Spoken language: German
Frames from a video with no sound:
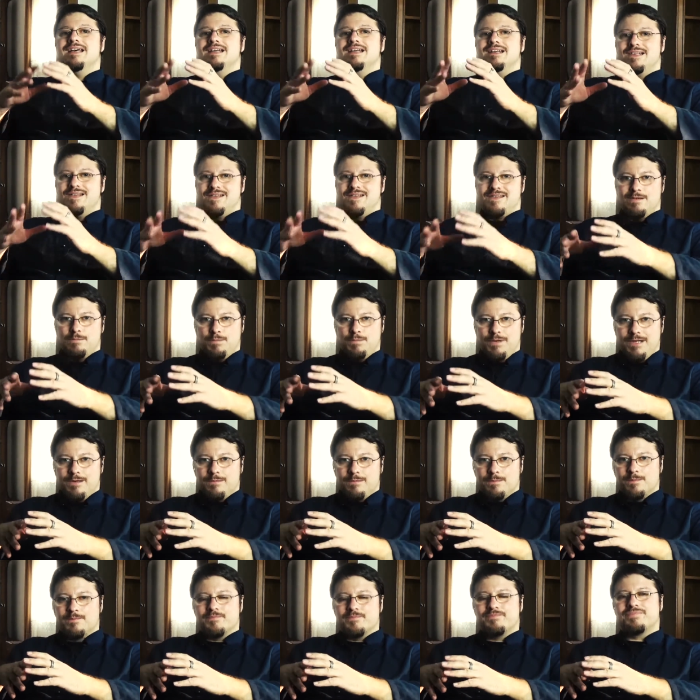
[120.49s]

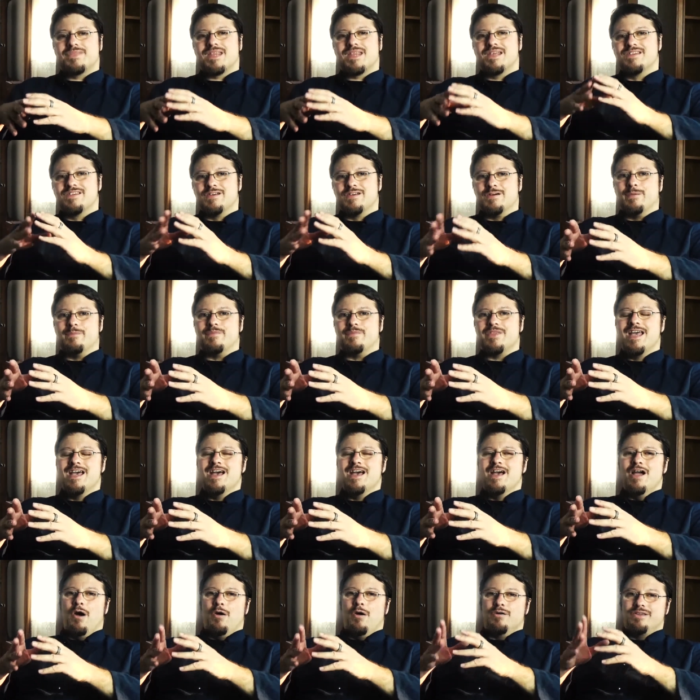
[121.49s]
Disziplin. So,
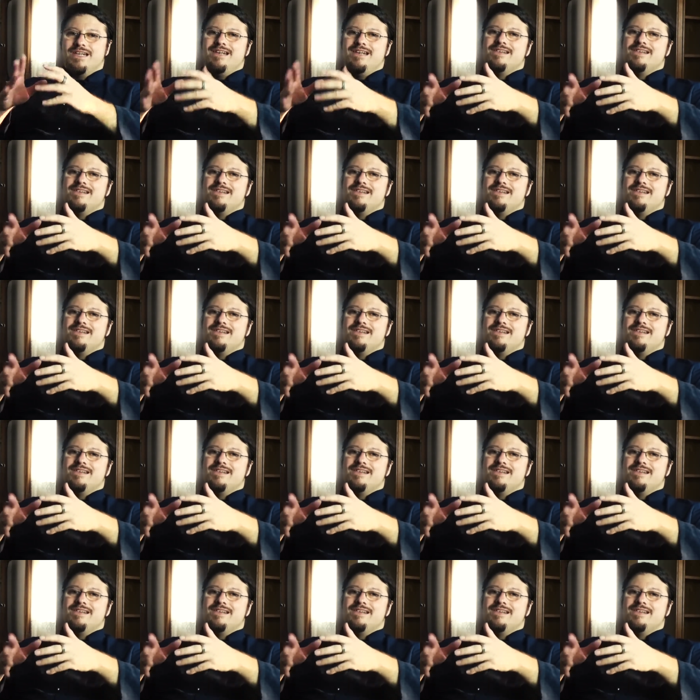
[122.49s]
und in